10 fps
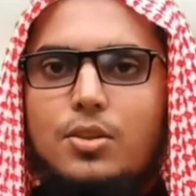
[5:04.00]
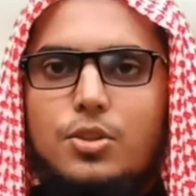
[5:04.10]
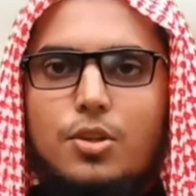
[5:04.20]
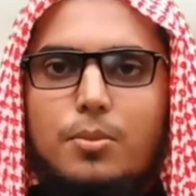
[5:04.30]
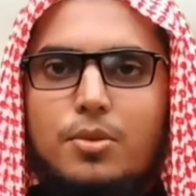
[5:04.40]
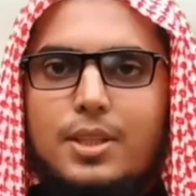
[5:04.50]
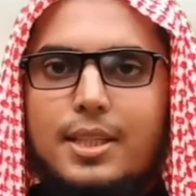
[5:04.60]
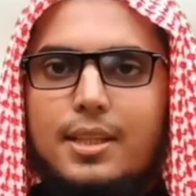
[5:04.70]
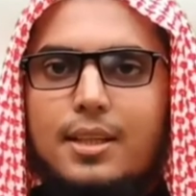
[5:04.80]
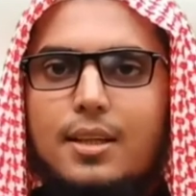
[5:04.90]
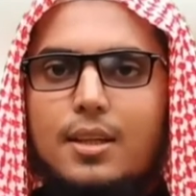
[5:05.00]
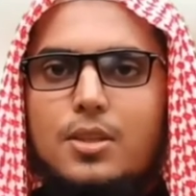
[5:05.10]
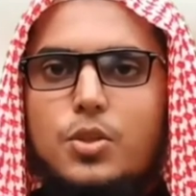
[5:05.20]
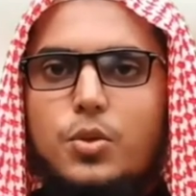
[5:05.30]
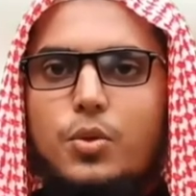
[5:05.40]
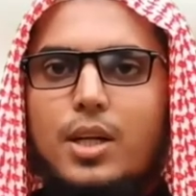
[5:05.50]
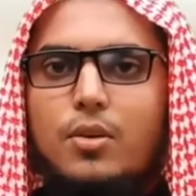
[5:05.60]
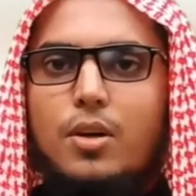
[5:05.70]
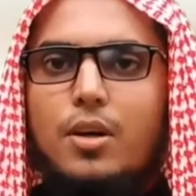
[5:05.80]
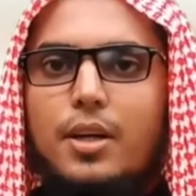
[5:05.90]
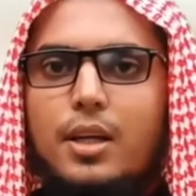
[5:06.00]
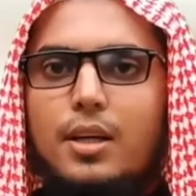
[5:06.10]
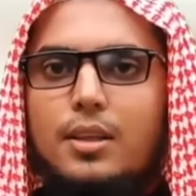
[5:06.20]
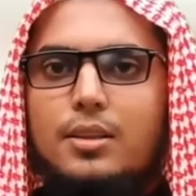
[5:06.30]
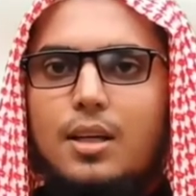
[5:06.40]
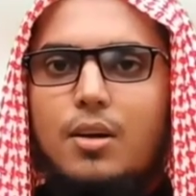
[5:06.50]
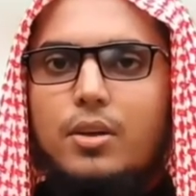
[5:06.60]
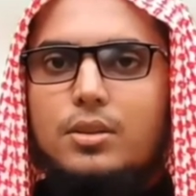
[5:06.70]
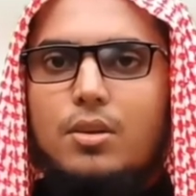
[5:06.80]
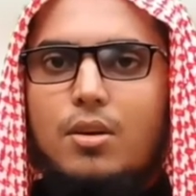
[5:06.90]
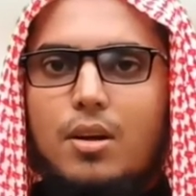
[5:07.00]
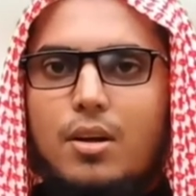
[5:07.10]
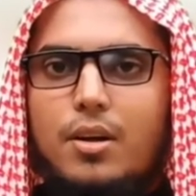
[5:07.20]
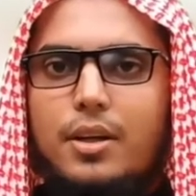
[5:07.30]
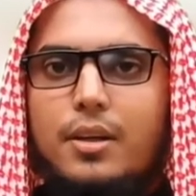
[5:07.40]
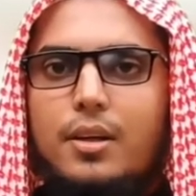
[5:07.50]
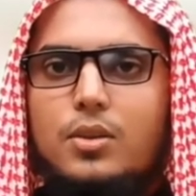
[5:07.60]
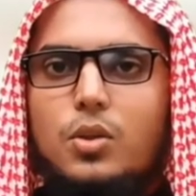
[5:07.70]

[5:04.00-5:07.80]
নিদর্শনাবলীকে শোনানো হয় তেলাওয়াত করা হয়